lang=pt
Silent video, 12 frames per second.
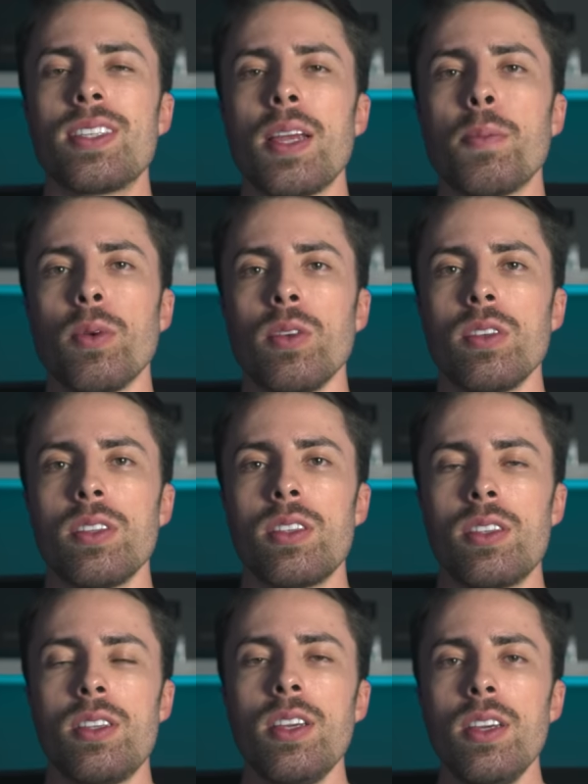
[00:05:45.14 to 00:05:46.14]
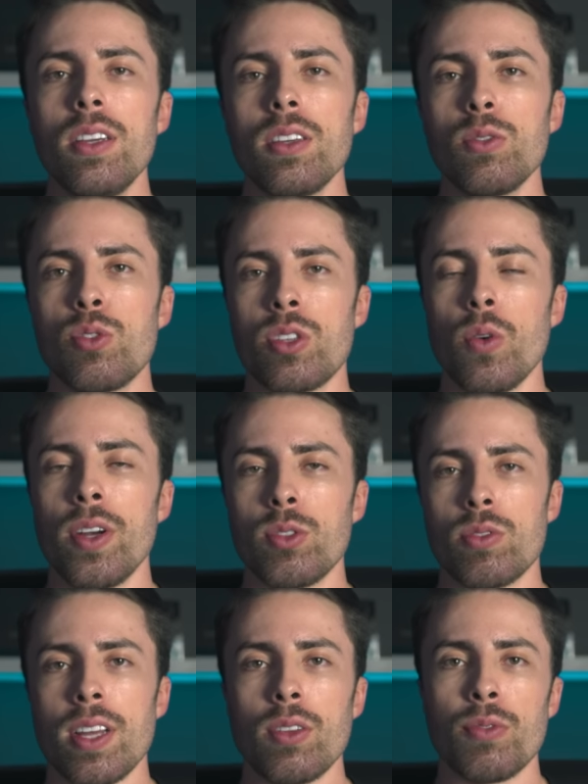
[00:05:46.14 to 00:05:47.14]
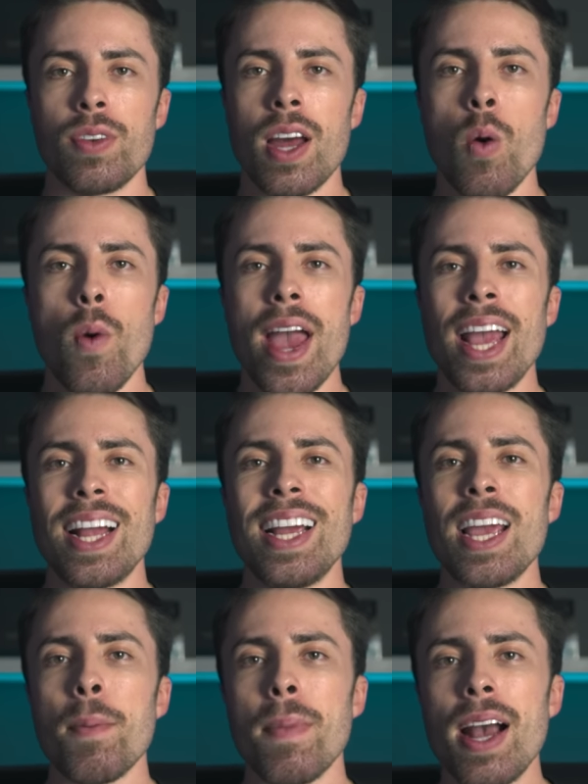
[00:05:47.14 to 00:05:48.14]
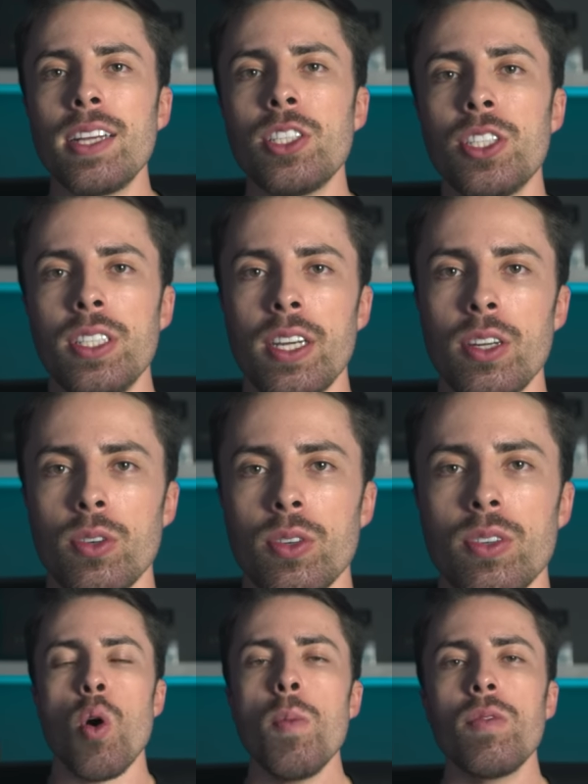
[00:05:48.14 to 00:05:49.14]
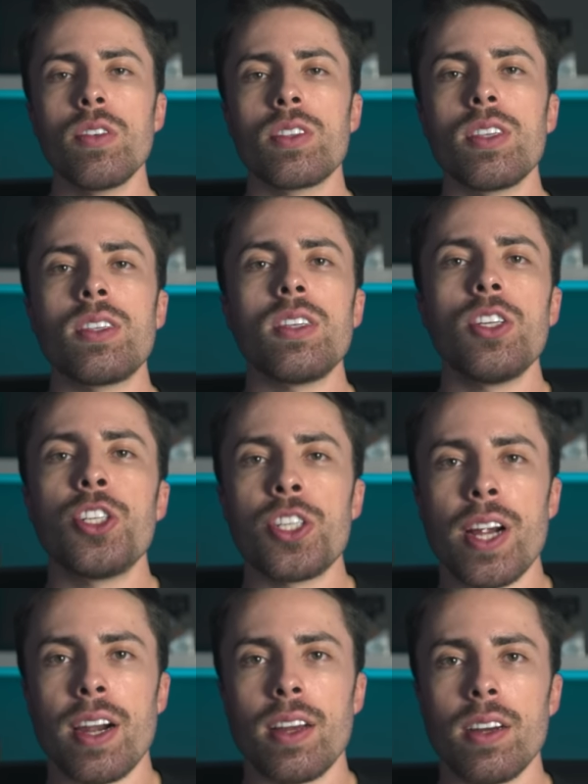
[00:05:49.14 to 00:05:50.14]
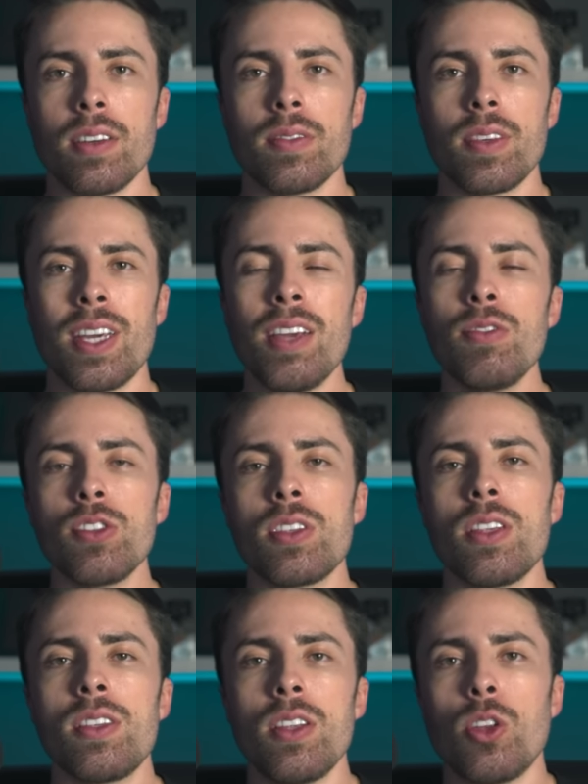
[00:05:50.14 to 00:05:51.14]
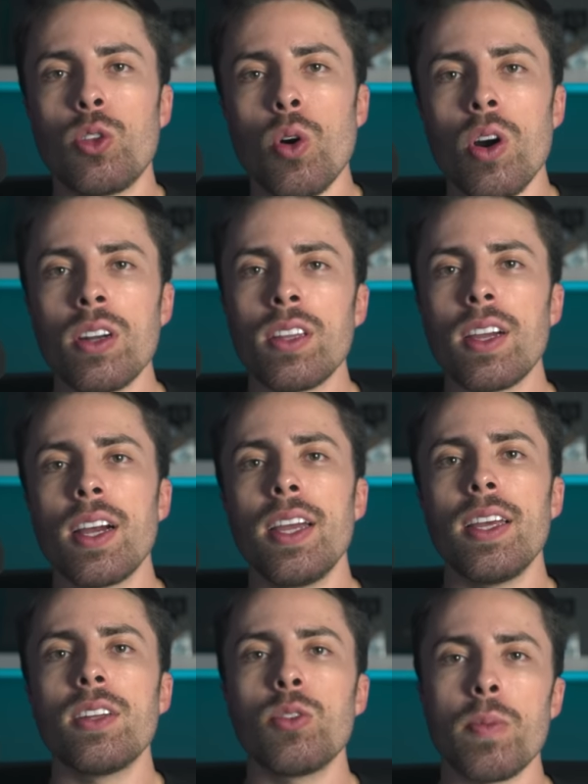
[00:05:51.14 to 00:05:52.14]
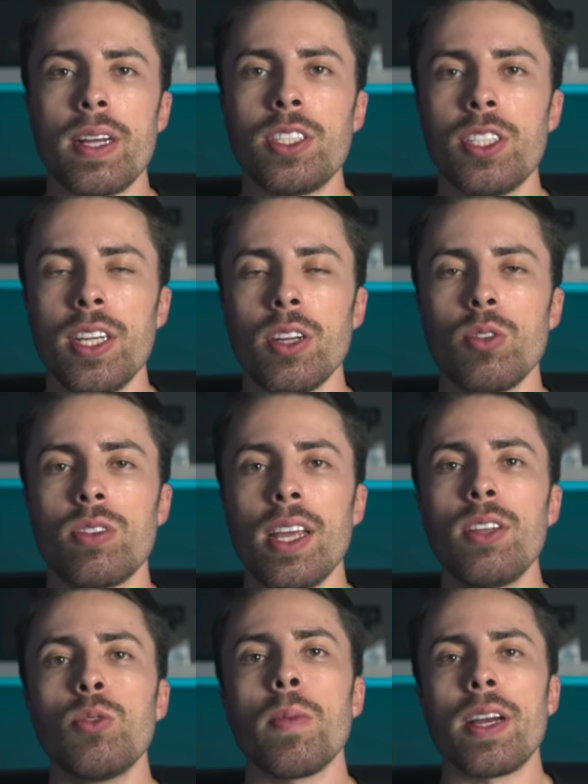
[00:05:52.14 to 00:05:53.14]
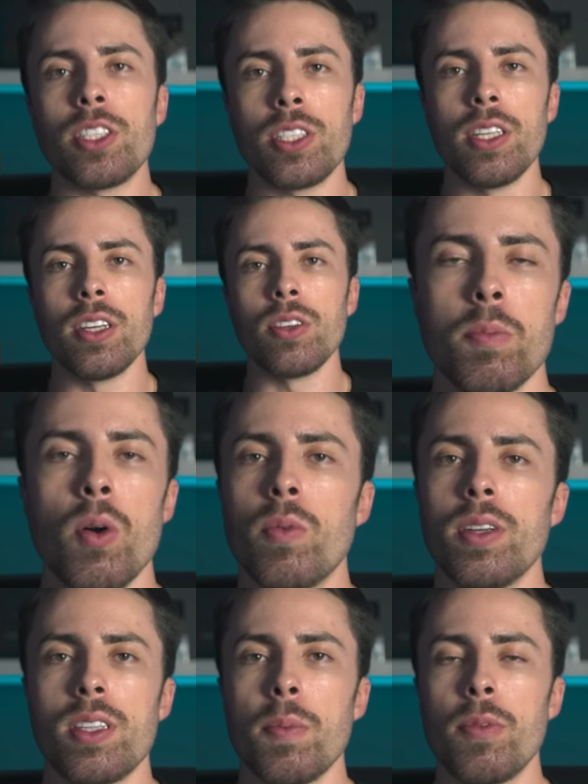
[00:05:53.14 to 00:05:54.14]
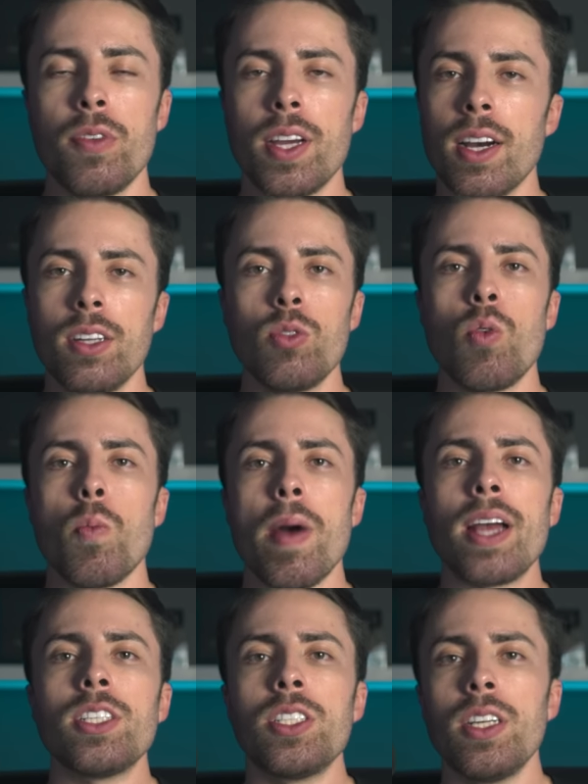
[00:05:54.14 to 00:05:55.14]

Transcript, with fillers: exemplo, se o seu resultado final é ganhar mais dinheiro, como você se enxerga quem você se torna ganhando mais dinheiro, tendo mais dinheiro? Bom, exemplificando, com mais